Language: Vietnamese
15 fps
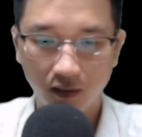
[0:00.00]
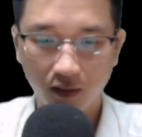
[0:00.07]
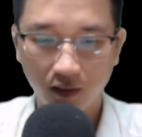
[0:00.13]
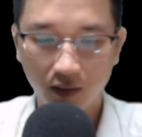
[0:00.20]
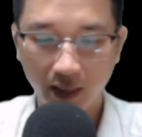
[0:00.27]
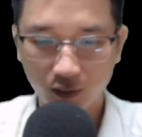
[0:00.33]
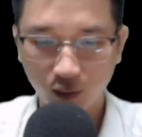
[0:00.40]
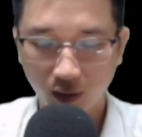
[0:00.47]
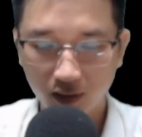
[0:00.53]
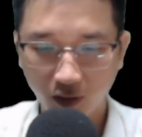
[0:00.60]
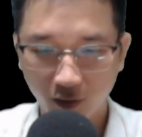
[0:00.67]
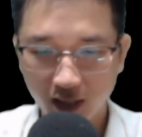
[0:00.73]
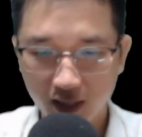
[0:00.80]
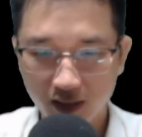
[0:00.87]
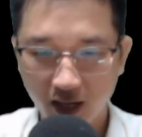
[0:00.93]
Đế Tuấn
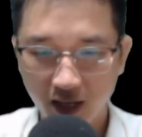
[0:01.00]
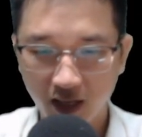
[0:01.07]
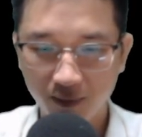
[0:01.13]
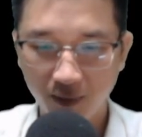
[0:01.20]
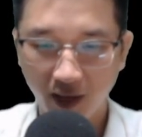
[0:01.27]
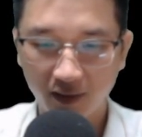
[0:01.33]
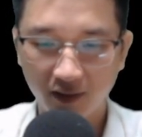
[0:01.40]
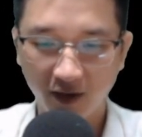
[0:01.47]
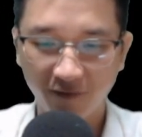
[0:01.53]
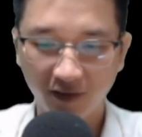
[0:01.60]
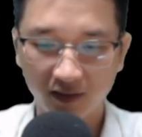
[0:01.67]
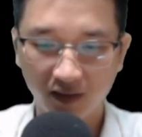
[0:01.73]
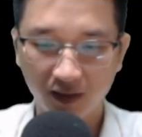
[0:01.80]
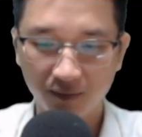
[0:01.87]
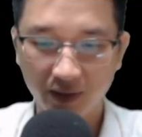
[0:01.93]
nói đến đây bèn ra
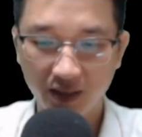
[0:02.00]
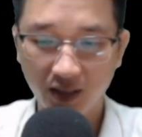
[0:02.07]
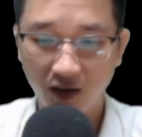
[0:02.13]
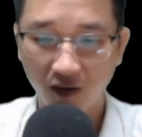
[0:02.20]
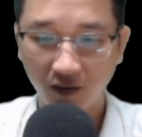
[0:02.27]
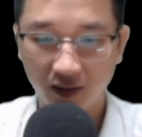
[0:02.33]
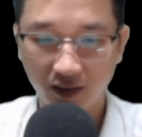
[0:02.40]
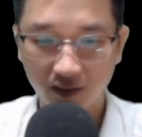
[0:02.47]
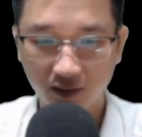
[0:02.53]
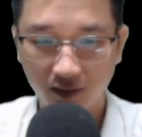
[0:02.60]
vẻ thần bí hỏi